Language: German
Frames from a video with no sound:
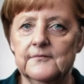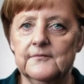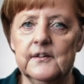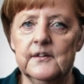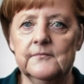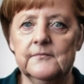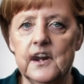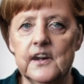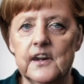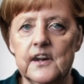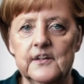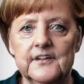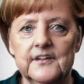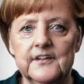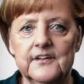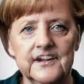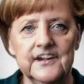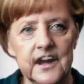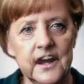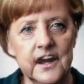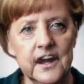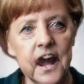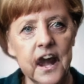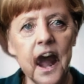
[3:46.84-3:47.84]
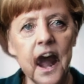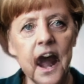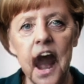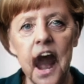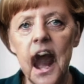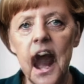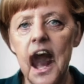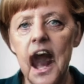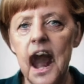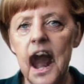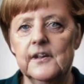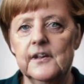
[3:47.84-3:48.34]
Birthday,
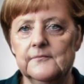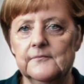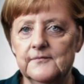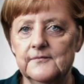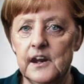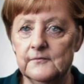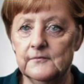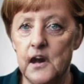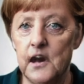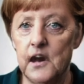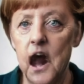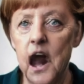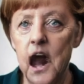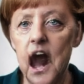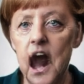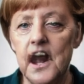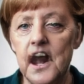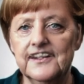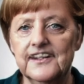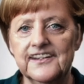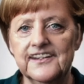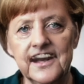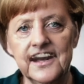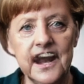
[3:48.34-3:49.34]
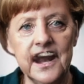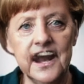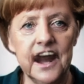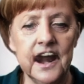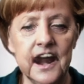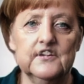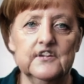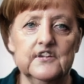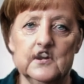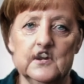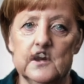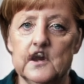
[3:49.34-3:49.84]
Happy Birthday,
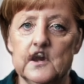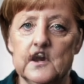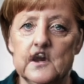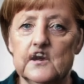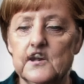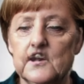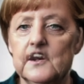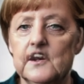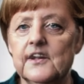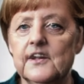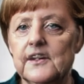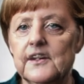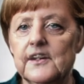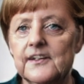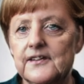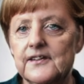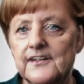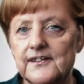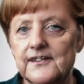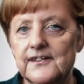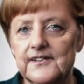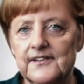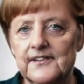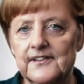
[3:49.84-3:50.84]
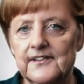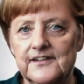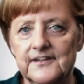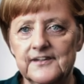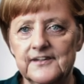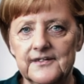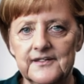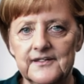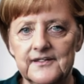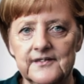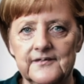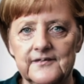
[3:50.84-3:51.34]
to
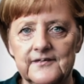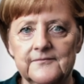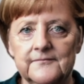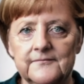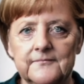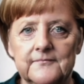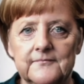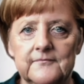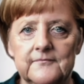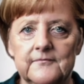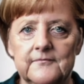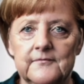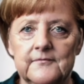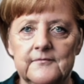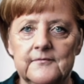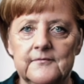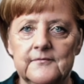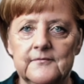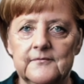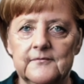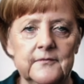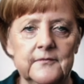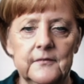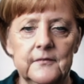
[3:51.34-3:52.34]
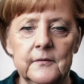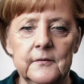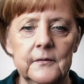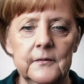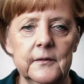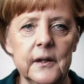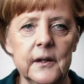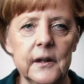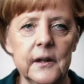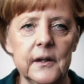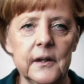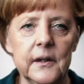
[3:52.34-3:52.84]
you.
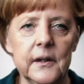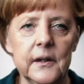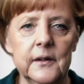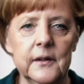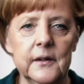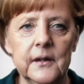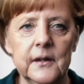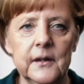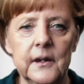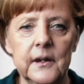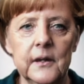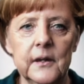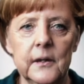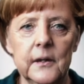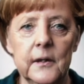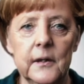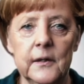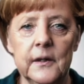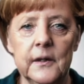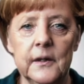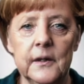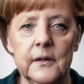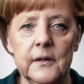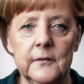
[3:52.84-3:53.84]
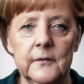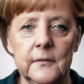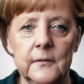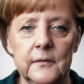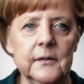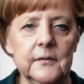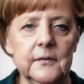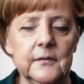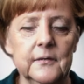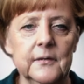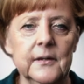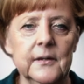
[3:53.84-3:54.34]
Ist es nicht schön?
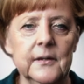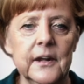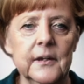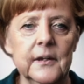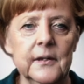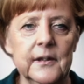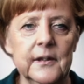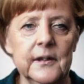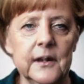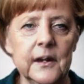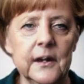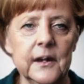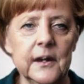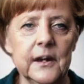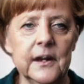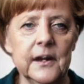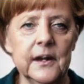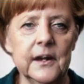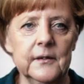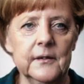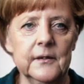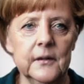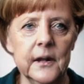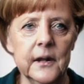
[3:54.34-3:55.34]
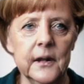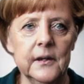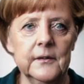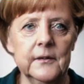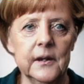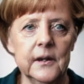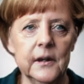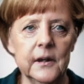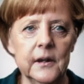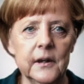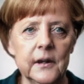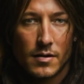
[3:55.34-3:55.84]
dass es dann eher ein Fall sei, einen
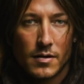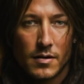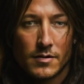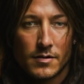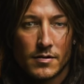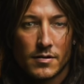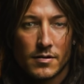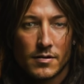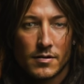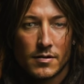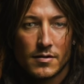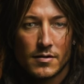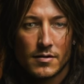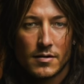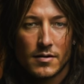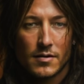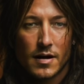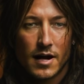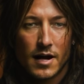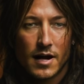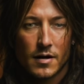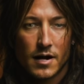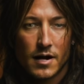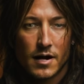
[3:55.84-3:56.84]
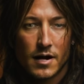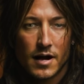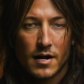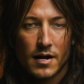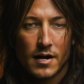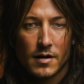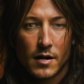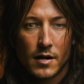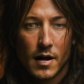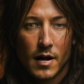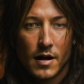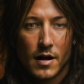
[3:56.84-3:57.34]
Mann. Wir nehmen Keith
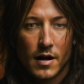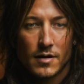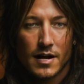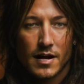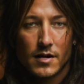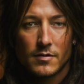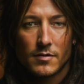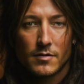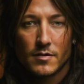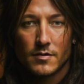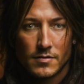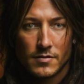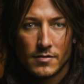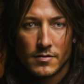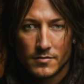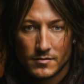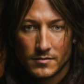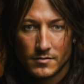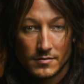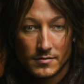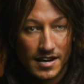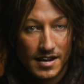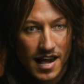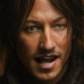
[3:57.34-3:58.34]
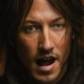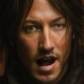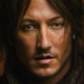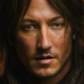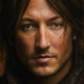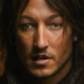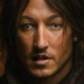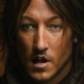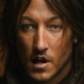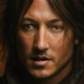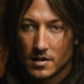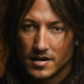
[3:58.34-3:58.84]
Urban. May the
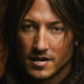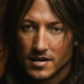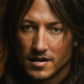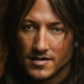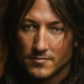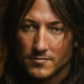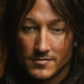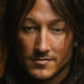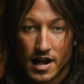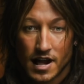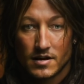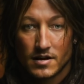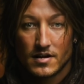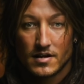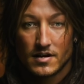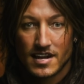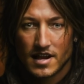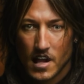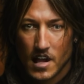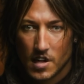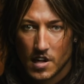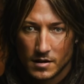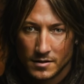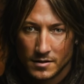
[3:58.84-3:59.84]
Force be with you.